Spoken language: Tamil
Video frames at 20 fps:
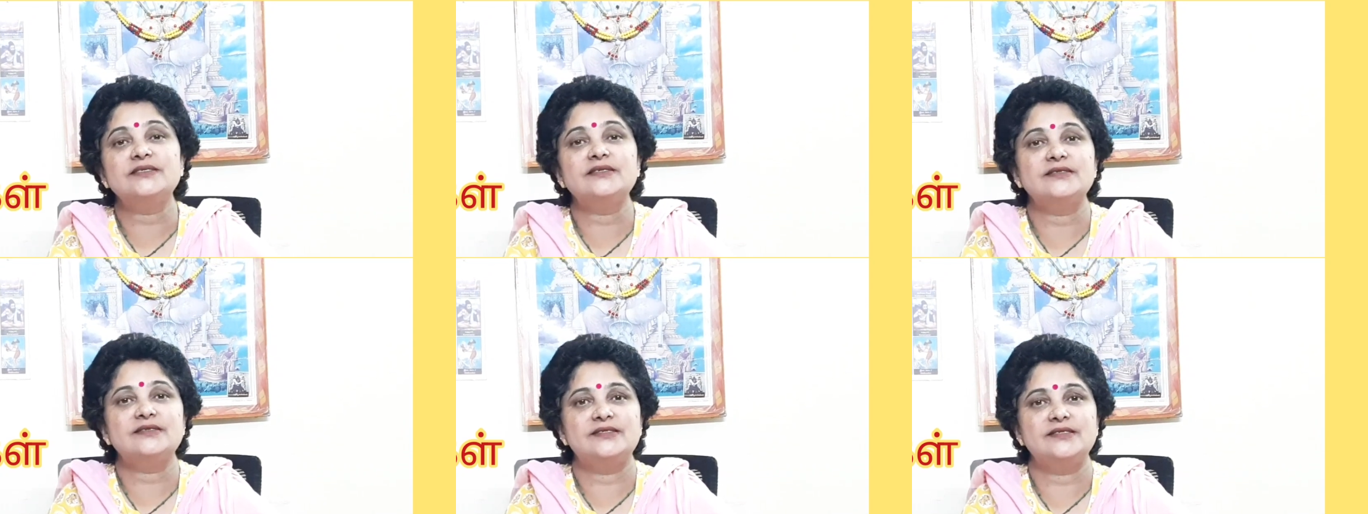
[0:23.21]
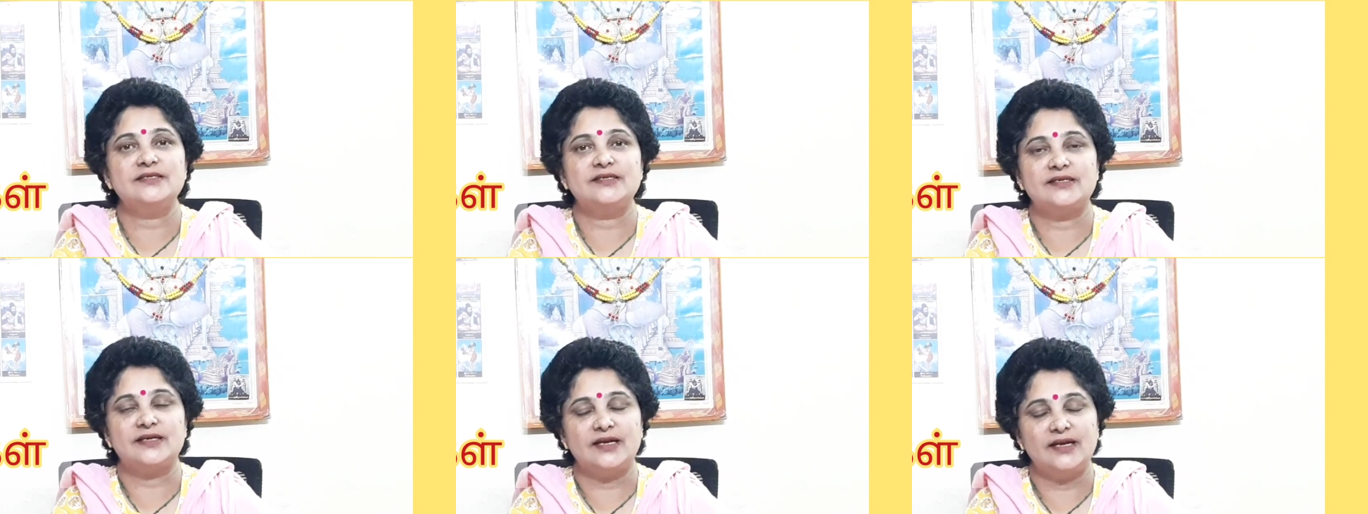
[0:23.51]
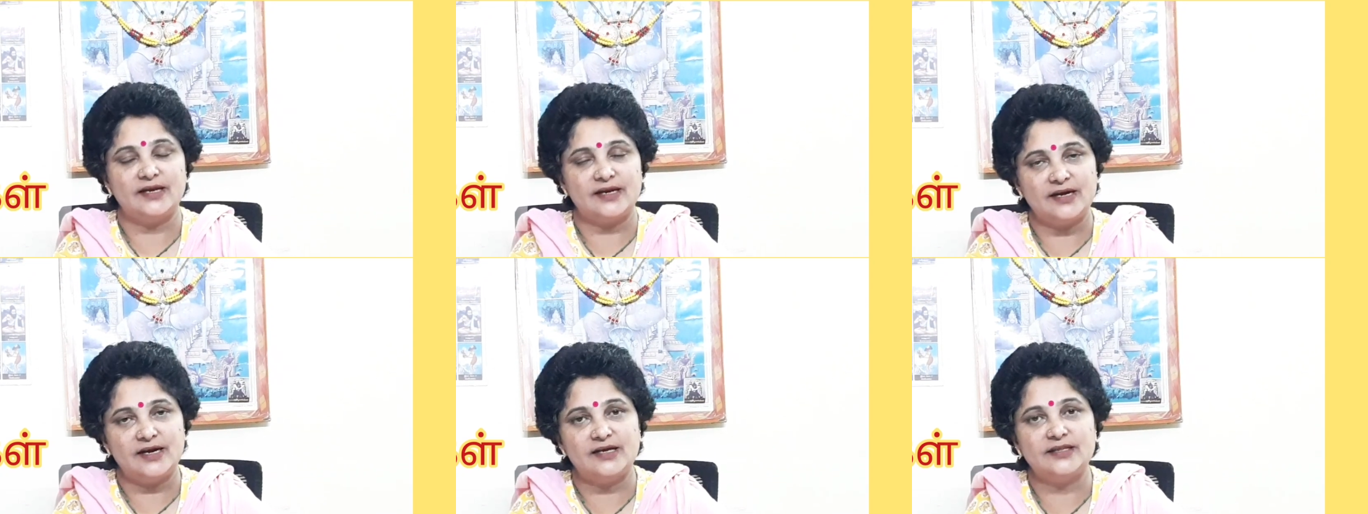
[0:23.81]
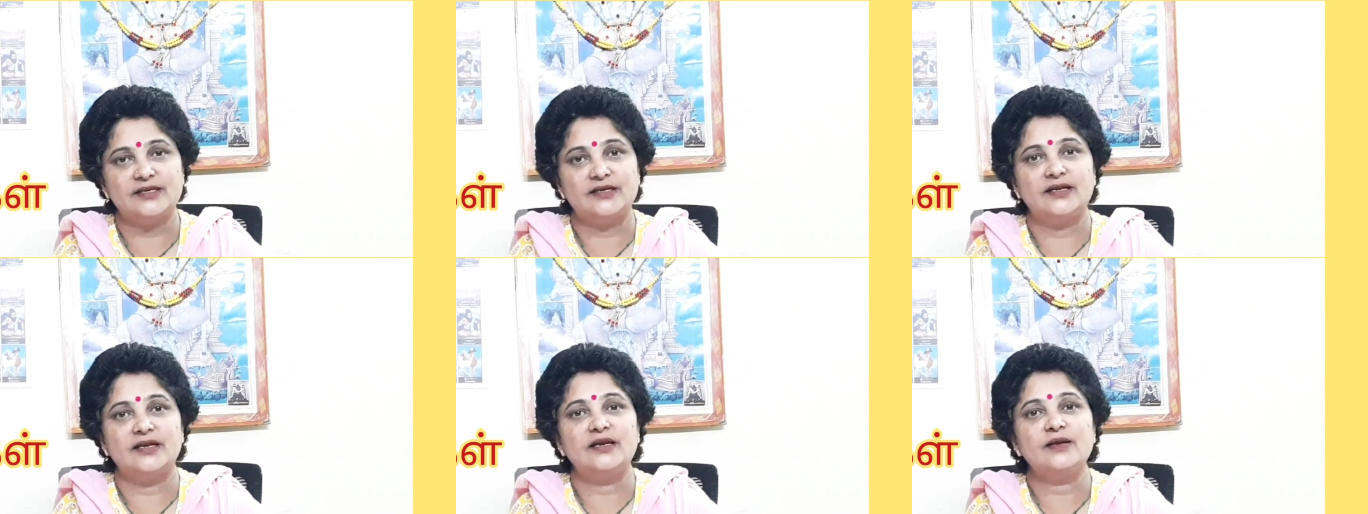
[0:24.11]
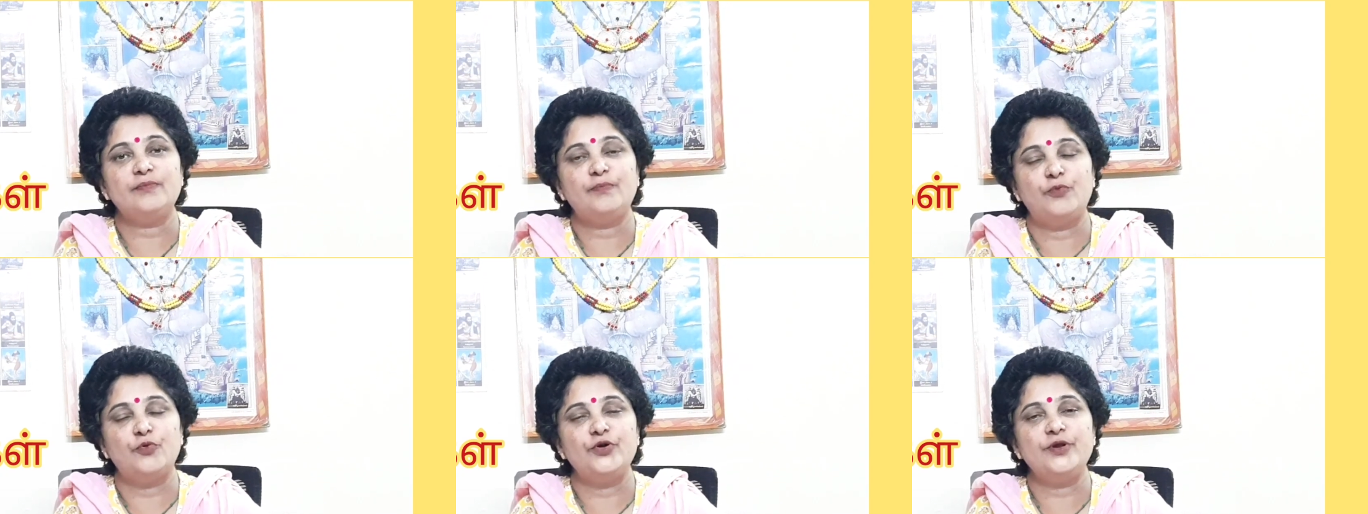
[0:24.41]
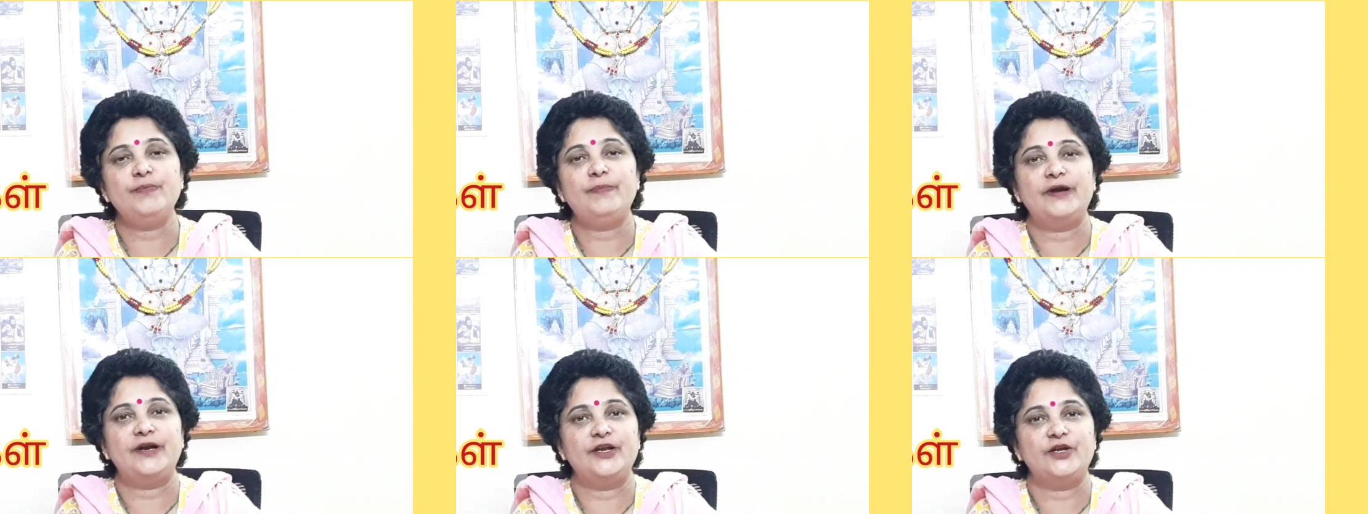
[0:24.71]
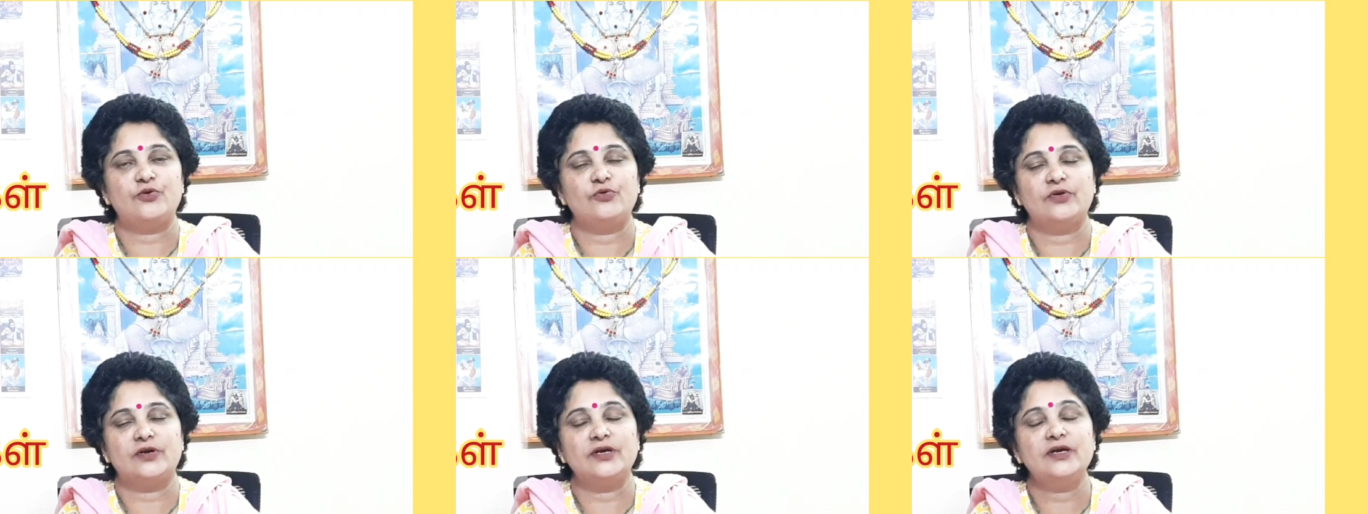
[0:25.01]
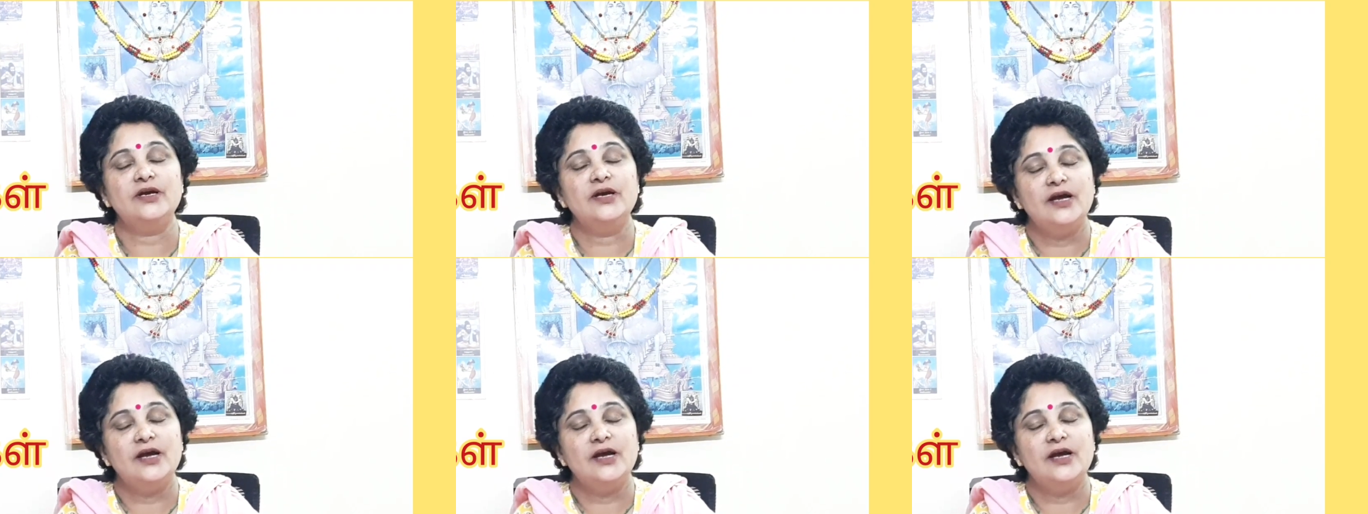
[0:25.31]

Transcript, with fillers: அரிசி இருக்கு இல்லைங்களா அதை நல்லா பொடி பண்ணிக்கோங்க